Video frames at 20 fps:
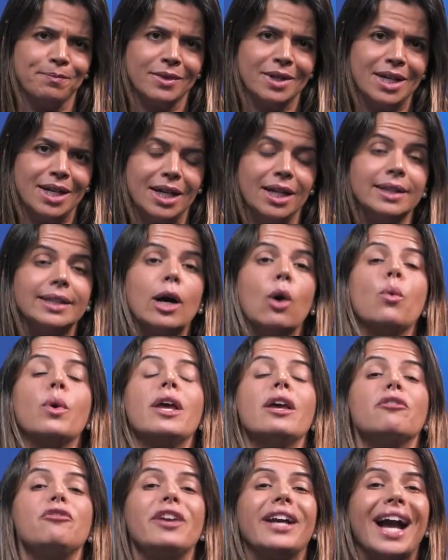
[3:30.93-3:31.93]
Então,
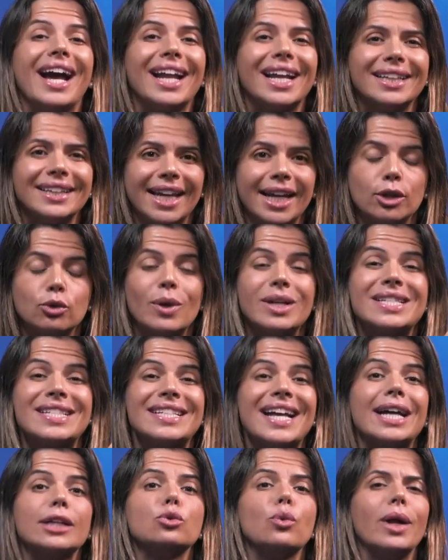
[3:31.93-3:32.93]
ficar atento às
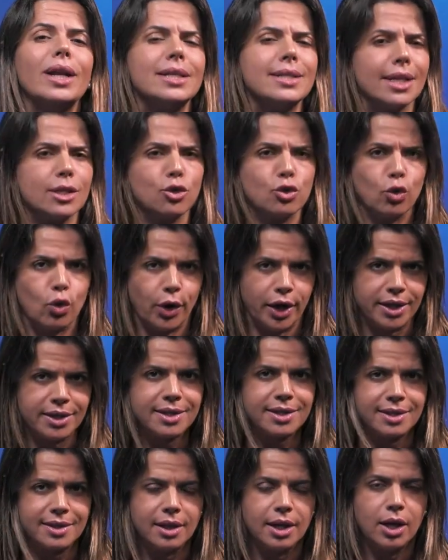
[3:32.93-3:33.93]
atualizações,
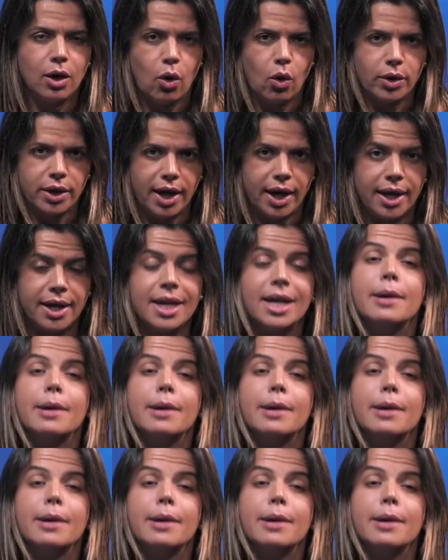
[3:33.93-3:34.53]
ok?